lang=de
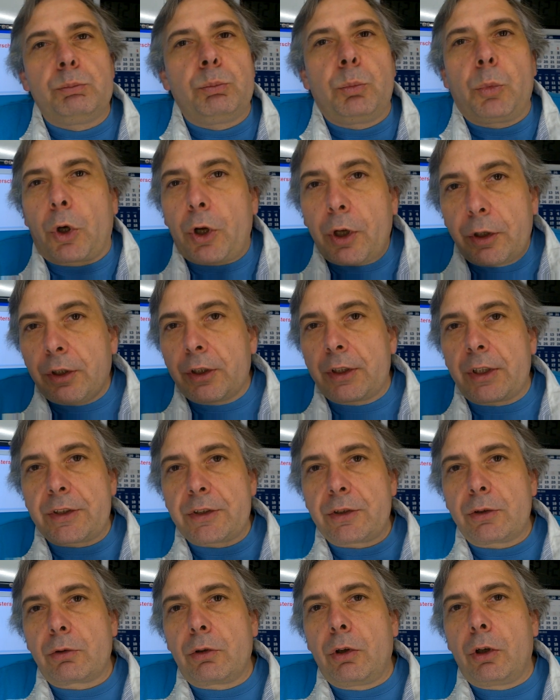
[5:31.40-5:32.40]
Man könnte
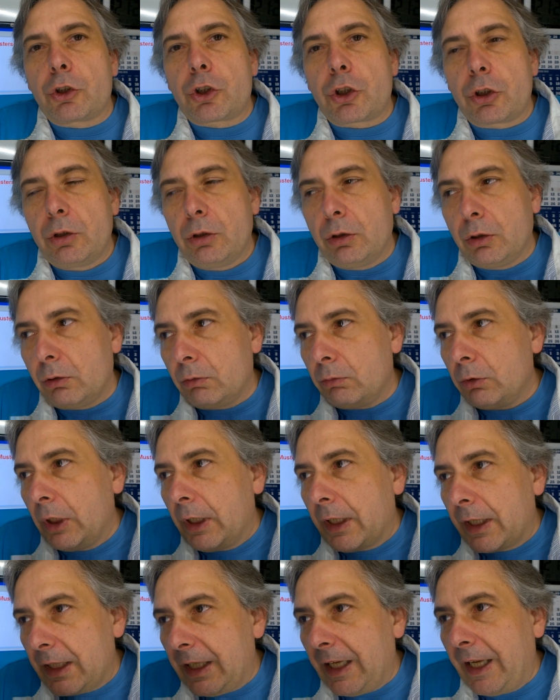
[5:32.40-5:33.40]
das sogar äh,
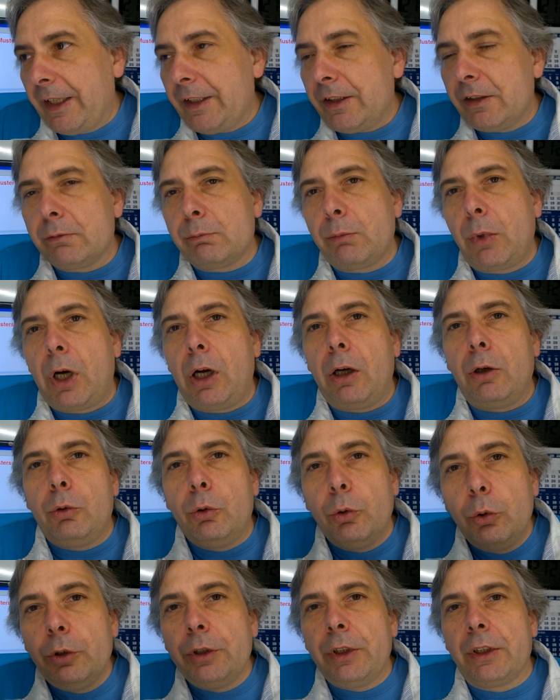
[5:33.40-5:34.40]
gleitend machen,
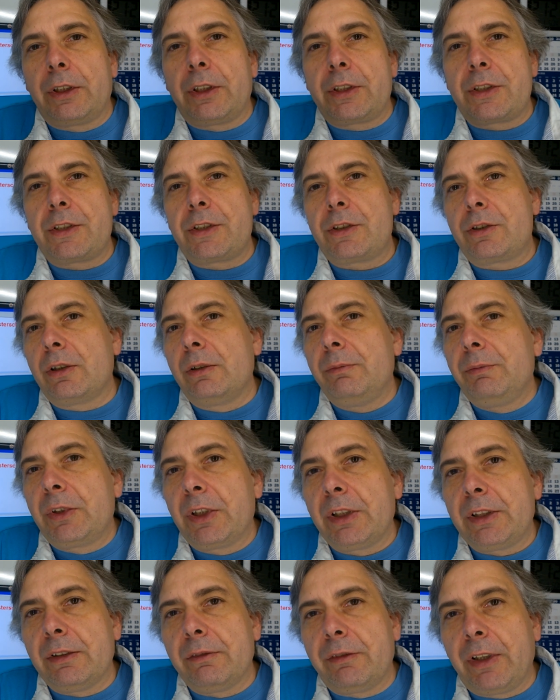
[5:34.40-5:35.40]
ohne dass es zum
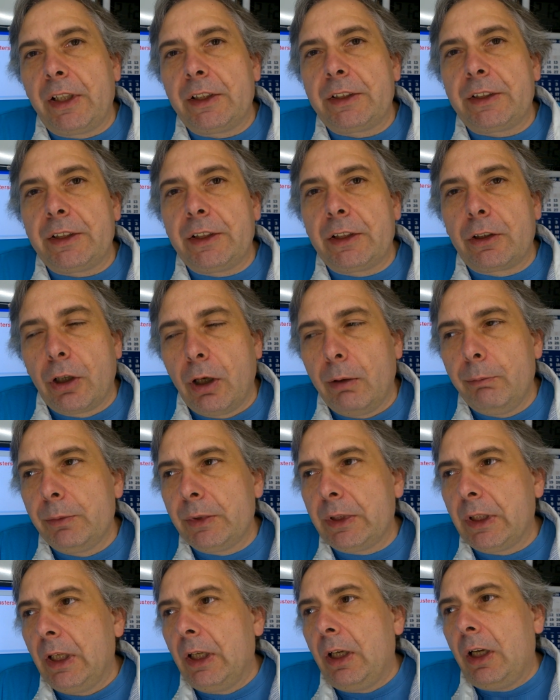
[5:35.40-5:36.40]
Dritten Weltkrieg
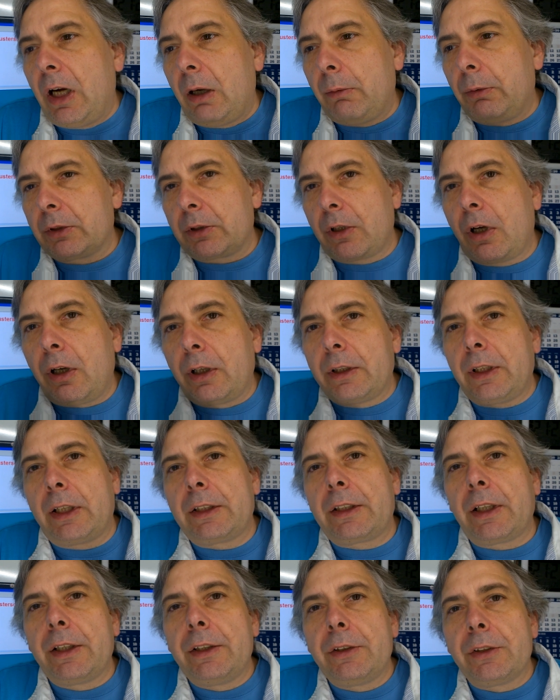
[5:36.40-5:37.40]
kommt, aber daran
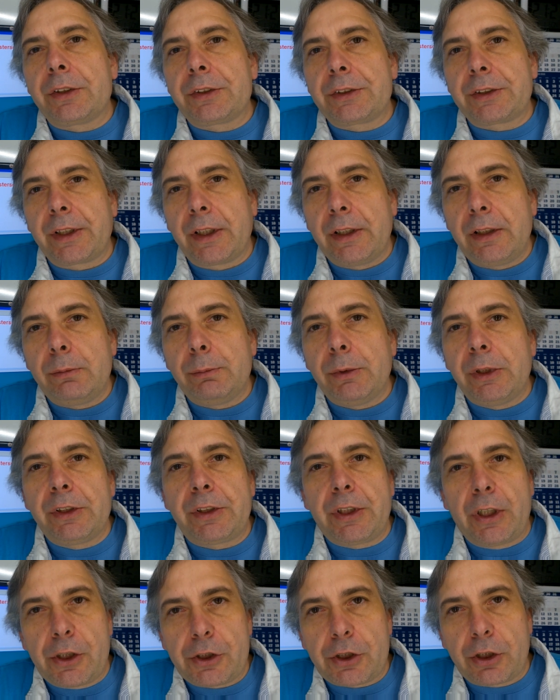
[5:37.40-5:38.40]
hat der
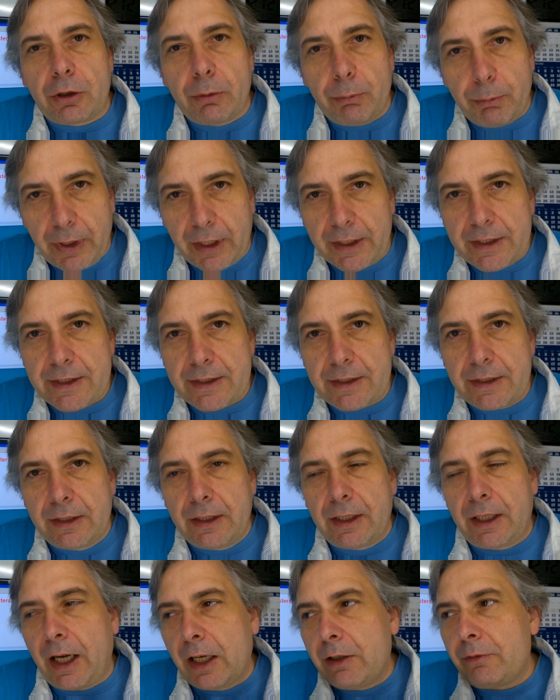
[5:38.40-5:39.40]
industriell-militärische Komplex
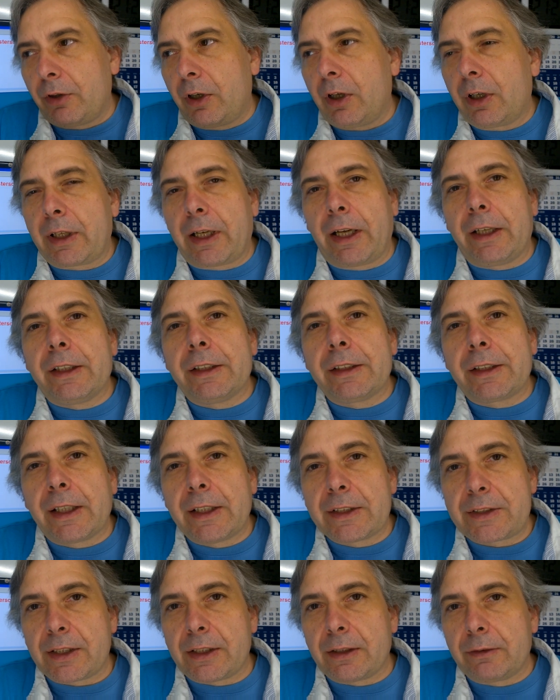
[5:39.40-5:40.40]
einfach kein
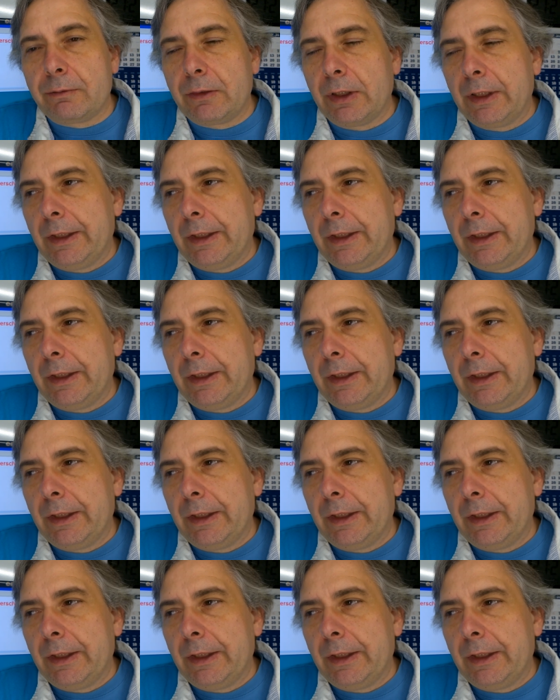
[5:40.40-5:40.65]
Interesse.